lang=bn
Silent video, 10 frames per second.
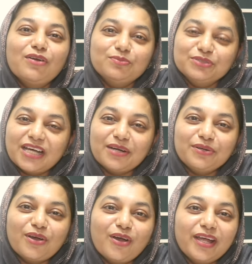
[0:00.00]

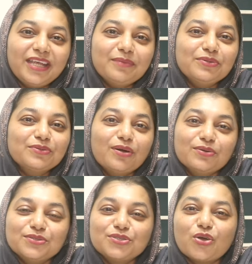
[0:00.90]
গর্ভধারণ হয় এবং
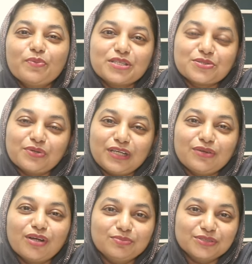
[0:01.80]
কখন সহবাস করলে
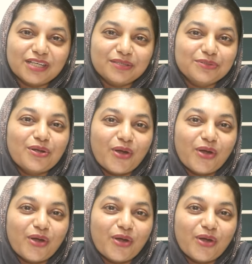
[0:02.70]
গর্ভধারণ